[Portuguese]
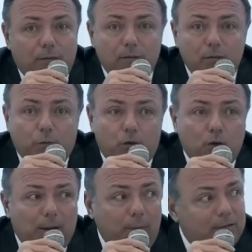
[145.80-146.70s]
do
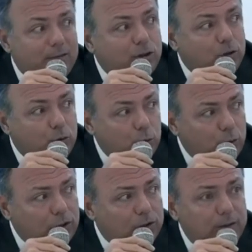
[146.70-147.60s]
funcionamento das
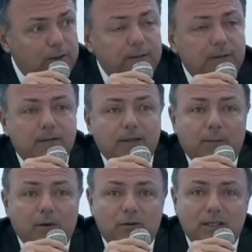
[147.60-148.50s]
estruturas,
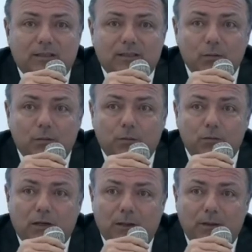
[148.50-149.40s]
na manutenção do
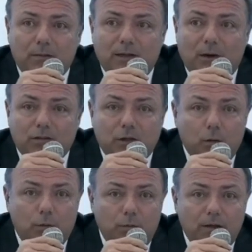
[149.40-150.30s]
funcionamento da nossa
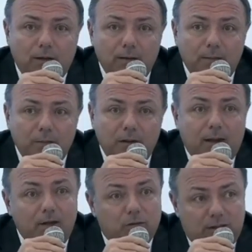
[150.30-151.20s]
economia,
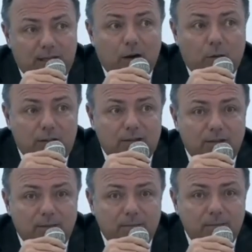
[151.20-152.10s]
que é isso que tem que
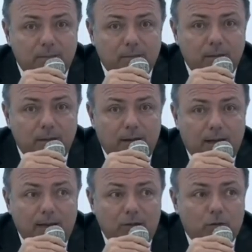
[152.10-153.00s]
acontecer.
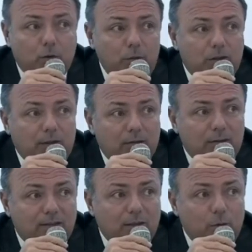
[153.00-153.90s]
É isso que o
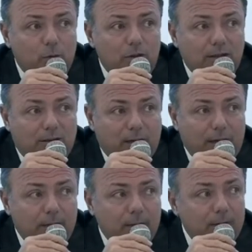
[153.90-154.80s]
Ministério da Saúde ainda
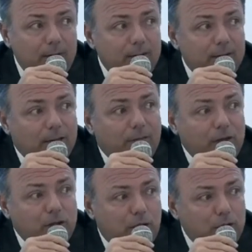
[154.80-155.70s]
vai estar tá
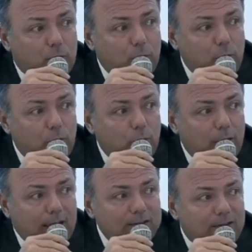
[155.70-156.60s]
fechando com
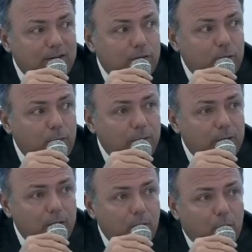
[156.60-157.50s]
a Casa Civil,
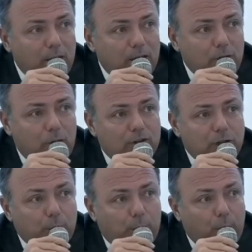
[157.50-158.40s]
com relação às
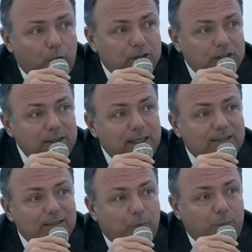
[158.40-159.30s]
nossas propostas
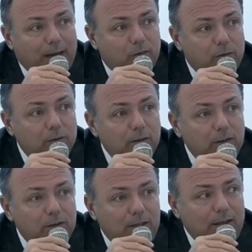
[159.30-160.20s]
nesse aspecto
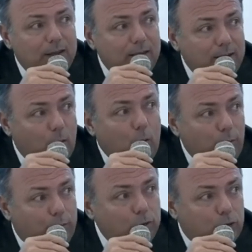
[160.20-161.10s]
de
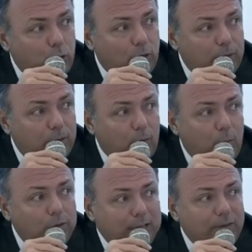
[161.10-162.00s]
como funcionam,
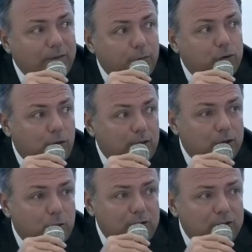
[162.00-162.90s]
como devem
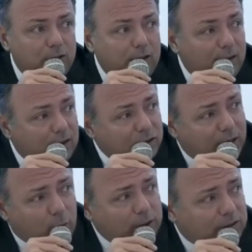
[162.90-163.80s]
funcionar as coisas,
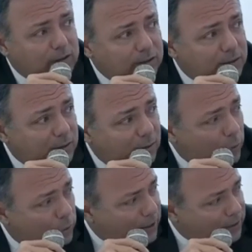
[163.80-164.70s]
já é conhecida.
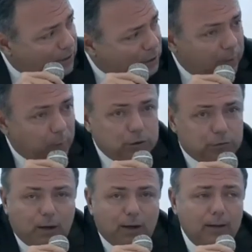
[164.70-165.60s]
O Tarcísio acabou
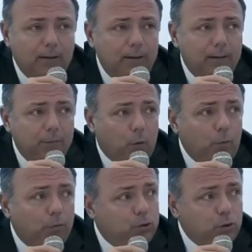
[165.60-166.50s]
de falar
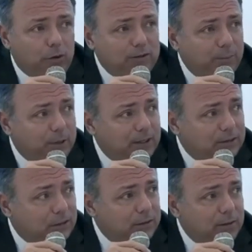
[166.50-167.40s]
como funcionam as
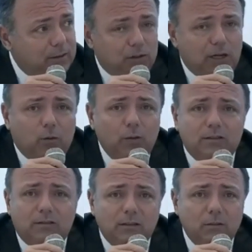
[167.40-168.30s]
empresas, já é
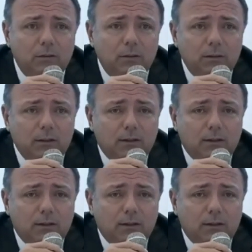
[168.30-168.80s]
conhecido.